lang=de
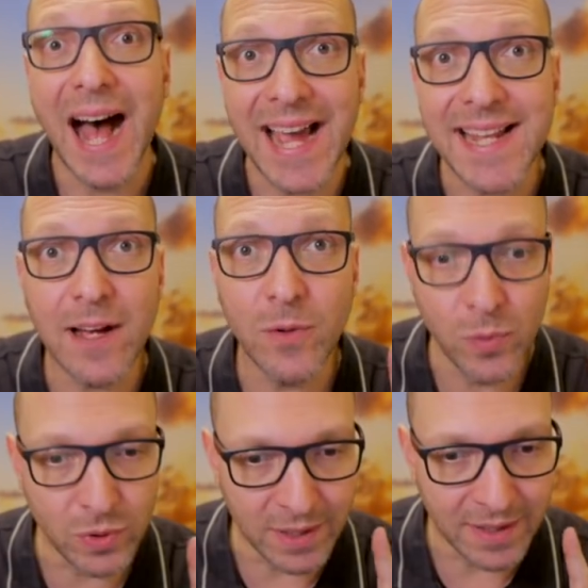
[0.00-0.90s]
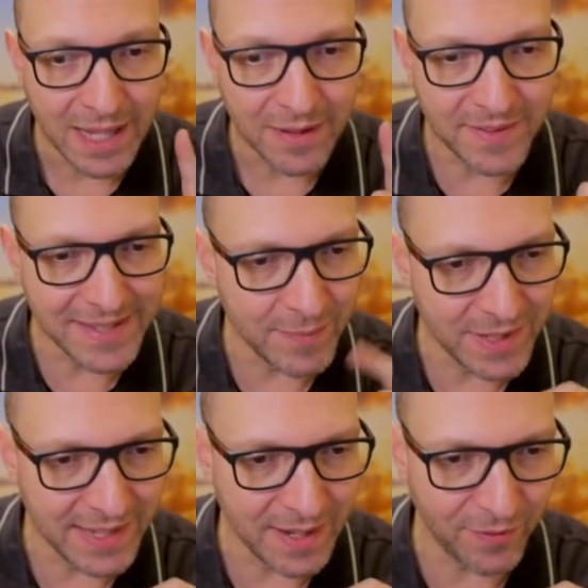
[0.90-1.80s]
einer guten
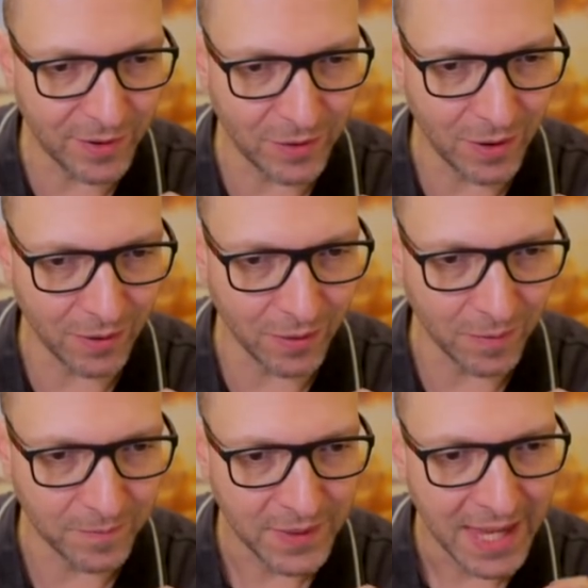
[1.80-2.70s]
Vitamin D-Versorgung.